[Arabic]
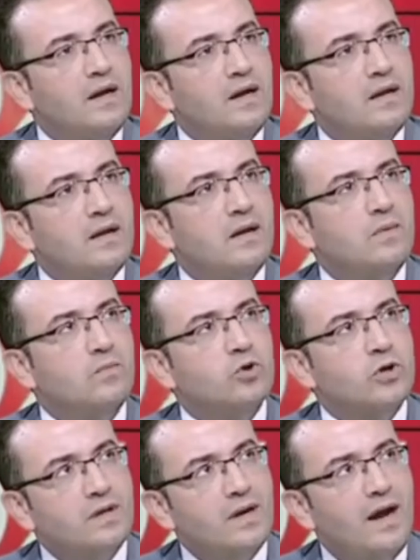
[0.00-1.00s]
آه، آه،
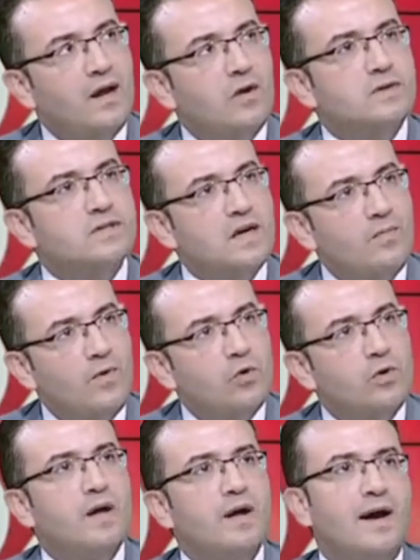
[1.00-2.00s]
المضاد الحيوي زي ما
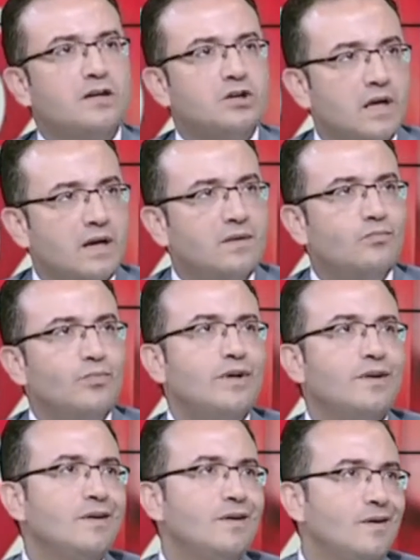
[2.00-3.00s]
قلنا عشان
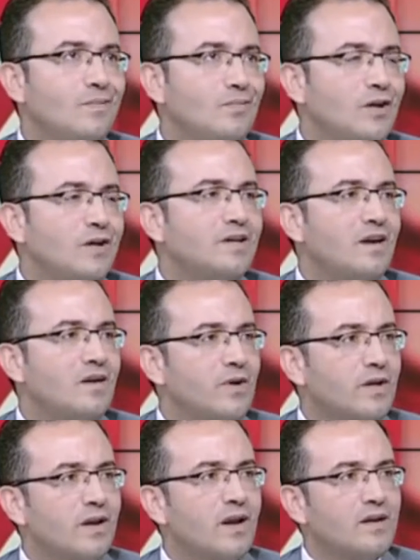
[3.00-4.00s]
بي آه، بيقتل
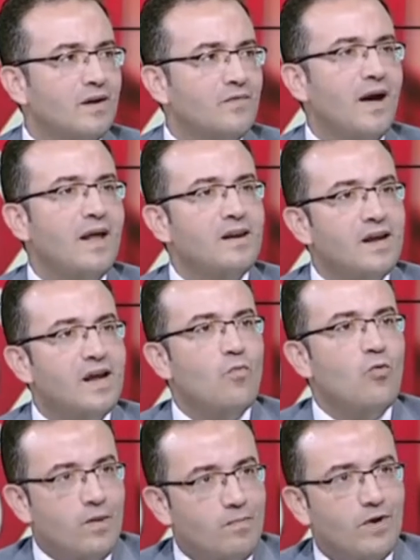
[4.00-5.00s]
البكتيريا النافعه اللي هي
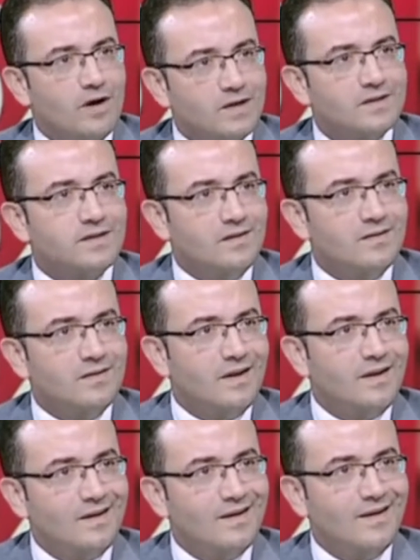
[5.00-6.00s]
مهمه اصلا
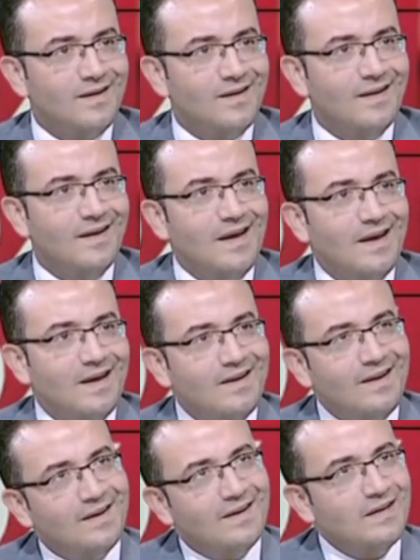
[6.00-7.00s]
لل,
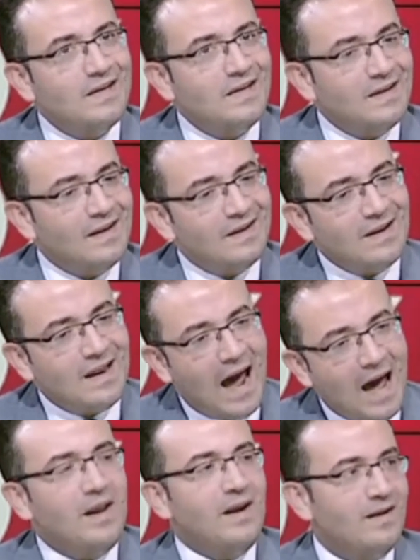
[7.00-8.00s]
لل
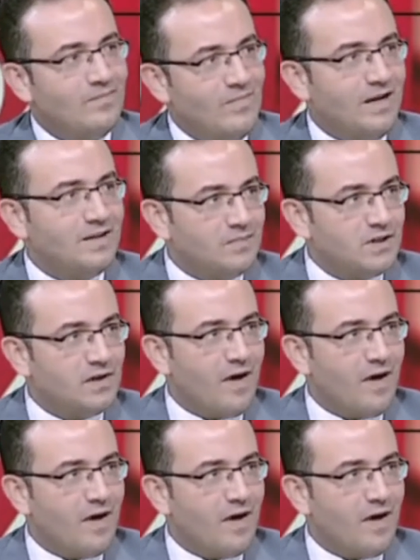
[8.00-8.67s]
للعمل المعده